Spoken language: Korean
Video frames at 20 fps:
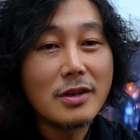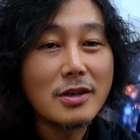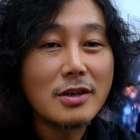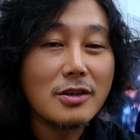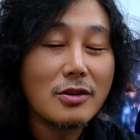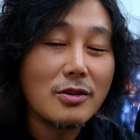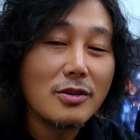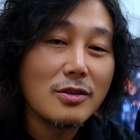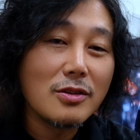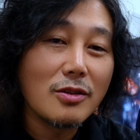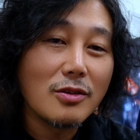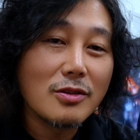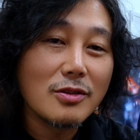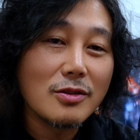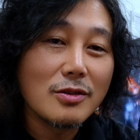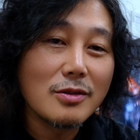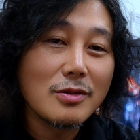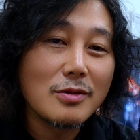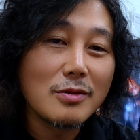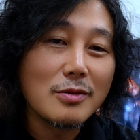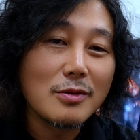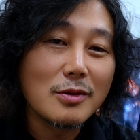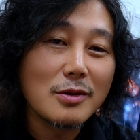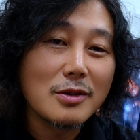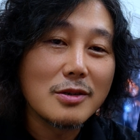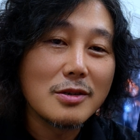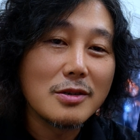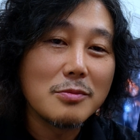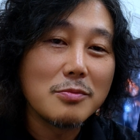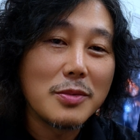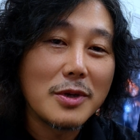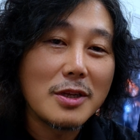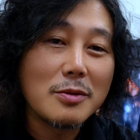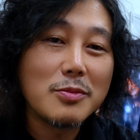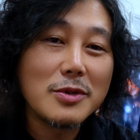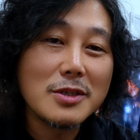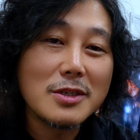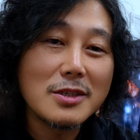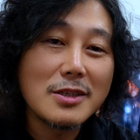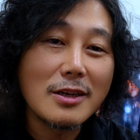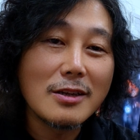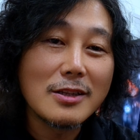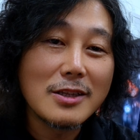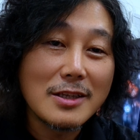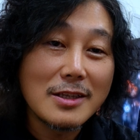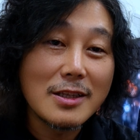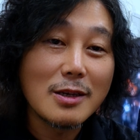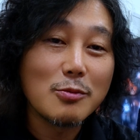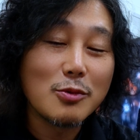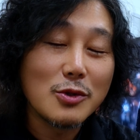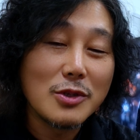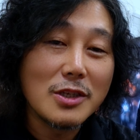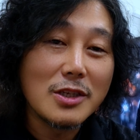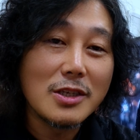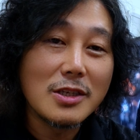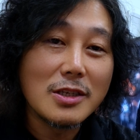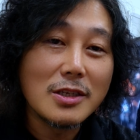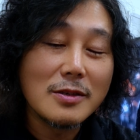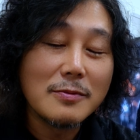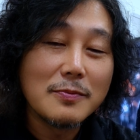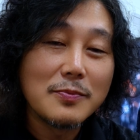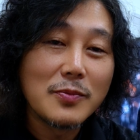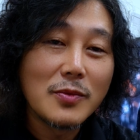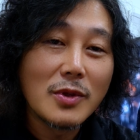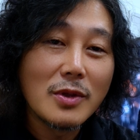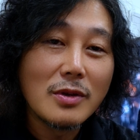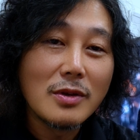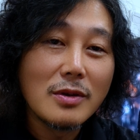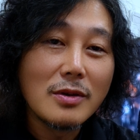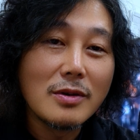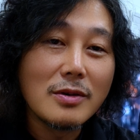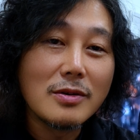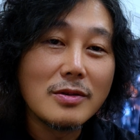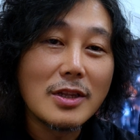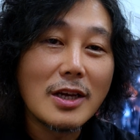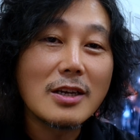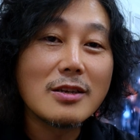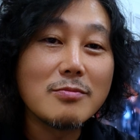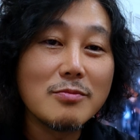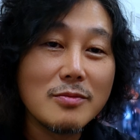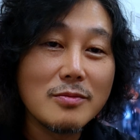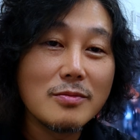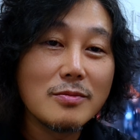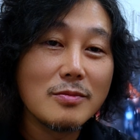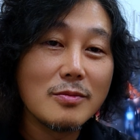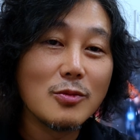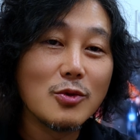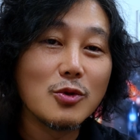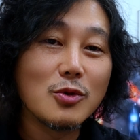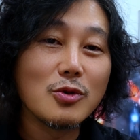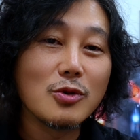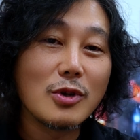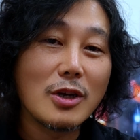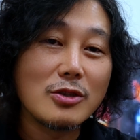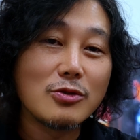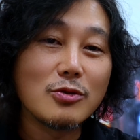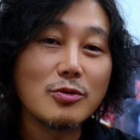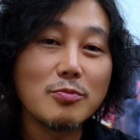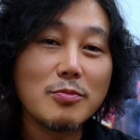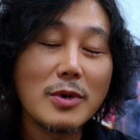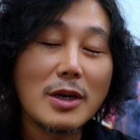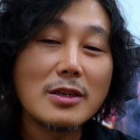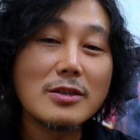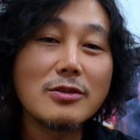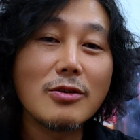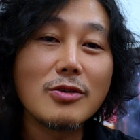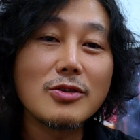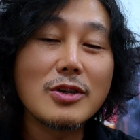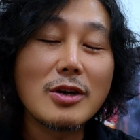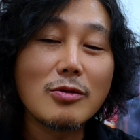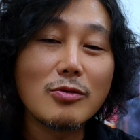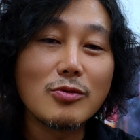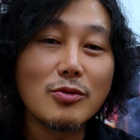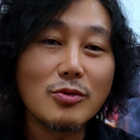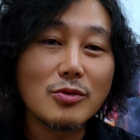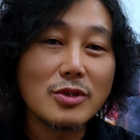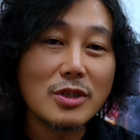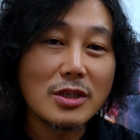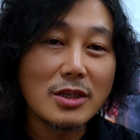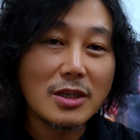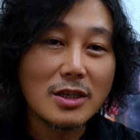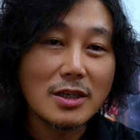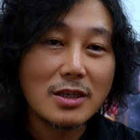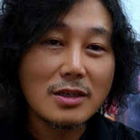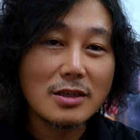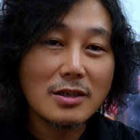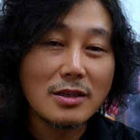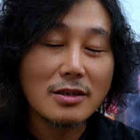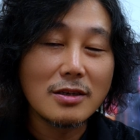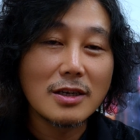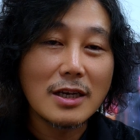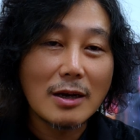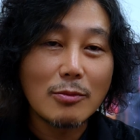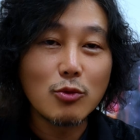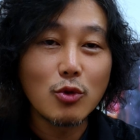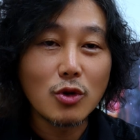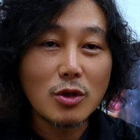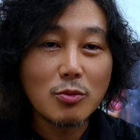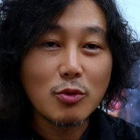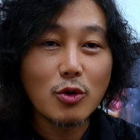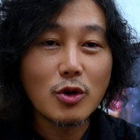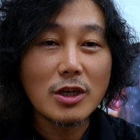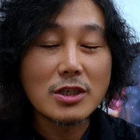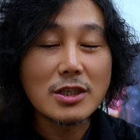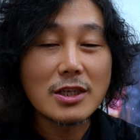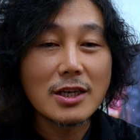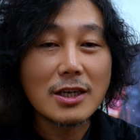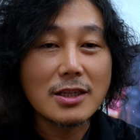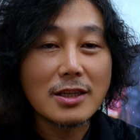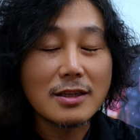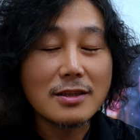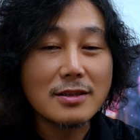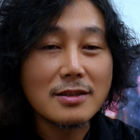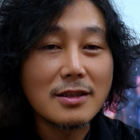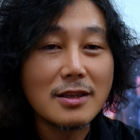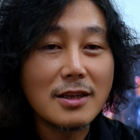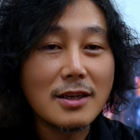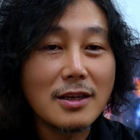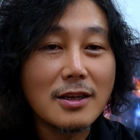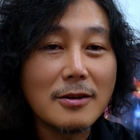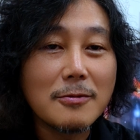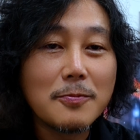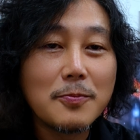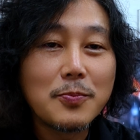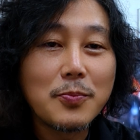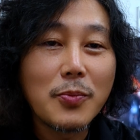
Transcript: 예, 그런 어떤 그 베네핏이 저한테 있다 보니 어, 나름 뭐 아주 빠른 성장으로 제가 감독 입봉까지는 하게 됐는데